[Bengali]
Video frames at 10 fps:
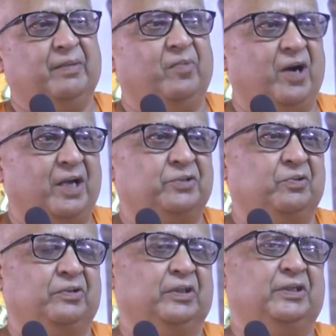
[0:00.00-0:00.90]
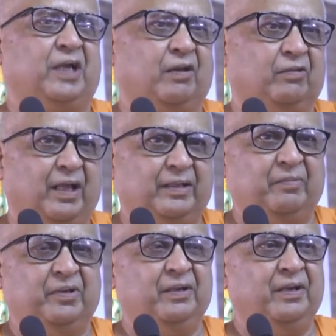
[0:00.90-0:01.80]
যে মহাশক্তি সারদা
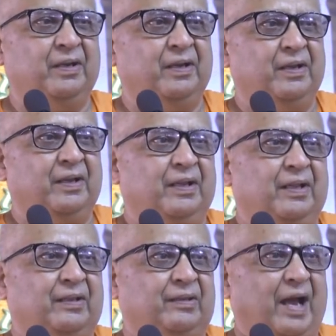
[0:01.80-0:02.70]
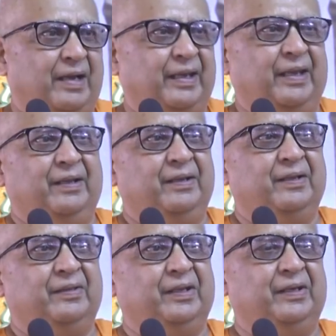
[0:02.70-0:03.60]
দেবী তাকে
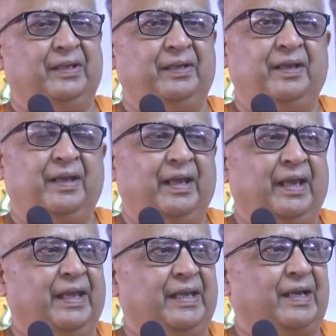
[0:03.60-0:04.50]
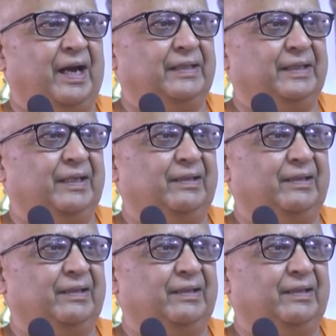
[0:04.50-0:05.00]
তিনি এই কাজের